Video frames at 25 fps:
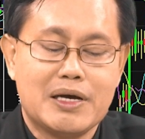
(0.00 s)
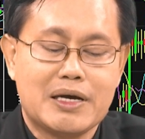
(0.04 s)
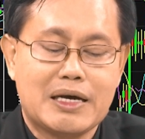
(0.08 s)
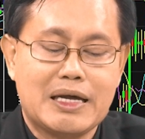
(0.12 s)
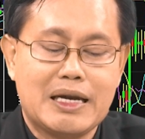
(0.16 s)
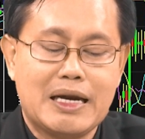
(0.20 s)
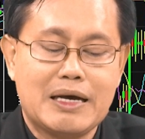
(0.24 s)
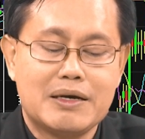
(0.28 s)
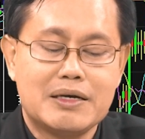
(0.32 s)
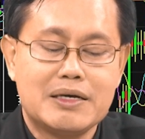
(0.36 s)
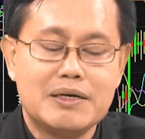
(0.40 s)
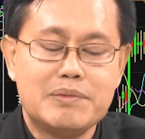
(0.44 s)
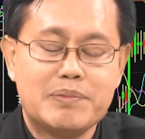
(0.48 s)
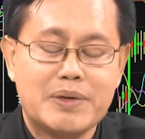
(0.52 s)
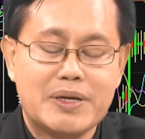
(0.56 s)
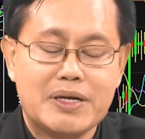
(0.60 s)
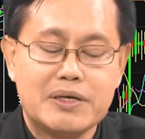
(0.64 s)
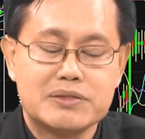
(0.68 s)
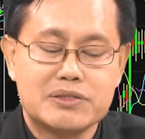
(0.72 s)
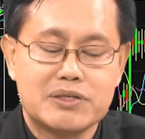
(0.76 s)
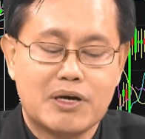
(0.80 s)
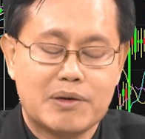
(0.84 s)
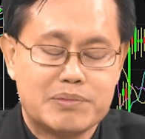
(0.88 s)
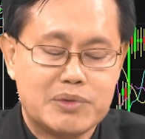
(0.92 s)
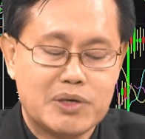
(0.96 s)
กำลังขึ้นไปท
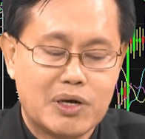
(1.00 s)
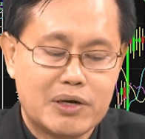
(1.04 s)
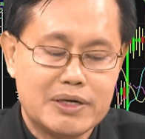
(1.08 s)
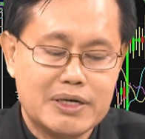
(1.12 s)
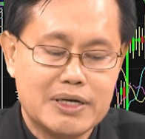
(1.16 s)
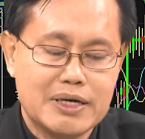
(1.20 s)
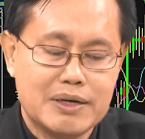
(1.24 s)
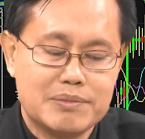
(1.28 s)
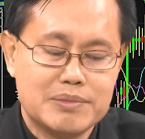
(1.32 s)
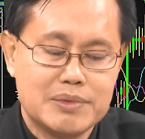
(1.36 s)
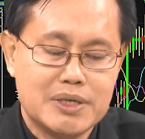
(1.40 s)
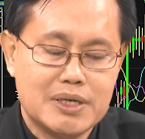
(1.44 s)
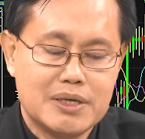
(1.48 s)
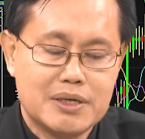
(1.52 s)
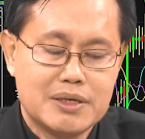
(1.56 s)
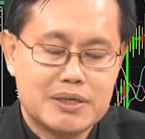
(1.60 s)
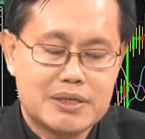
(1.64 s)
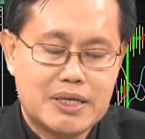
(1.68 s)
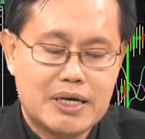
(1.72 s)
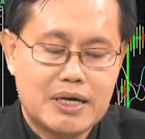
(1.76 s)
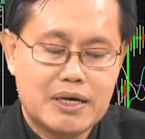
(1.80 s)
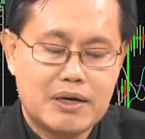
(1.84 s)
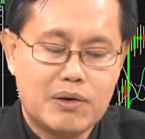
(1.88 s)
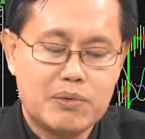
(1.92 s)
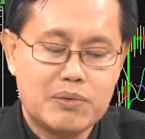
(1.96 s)
ดสอบยอดเดิม
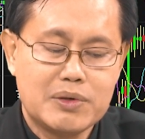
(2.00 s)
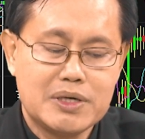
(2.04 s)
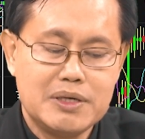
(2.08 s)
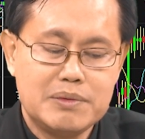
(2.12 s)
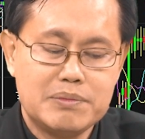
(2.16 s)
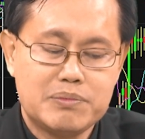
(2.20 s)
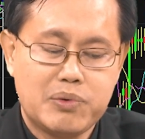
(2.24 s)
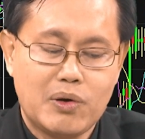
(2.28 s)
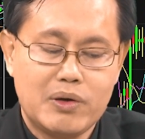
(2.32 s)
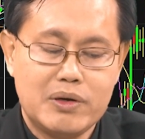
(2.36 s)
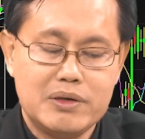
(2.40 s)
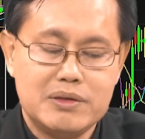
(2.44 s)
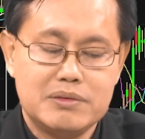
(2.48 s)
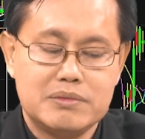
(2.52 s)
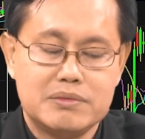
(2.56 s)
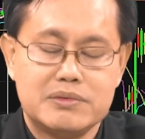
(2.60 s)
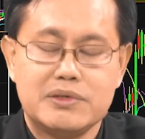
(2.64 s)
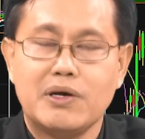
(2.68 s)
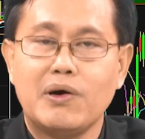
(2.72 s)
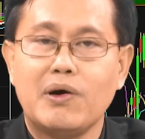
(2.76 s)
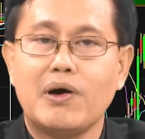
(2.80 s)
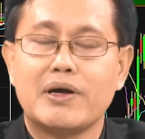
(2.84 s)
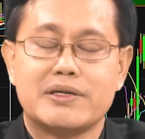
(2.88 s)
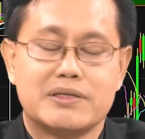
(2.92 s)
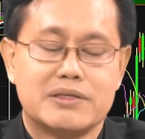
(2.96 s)
ถ้าเขาขึ้นพ้น
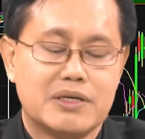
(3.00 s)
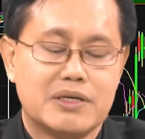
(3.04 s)
ยอด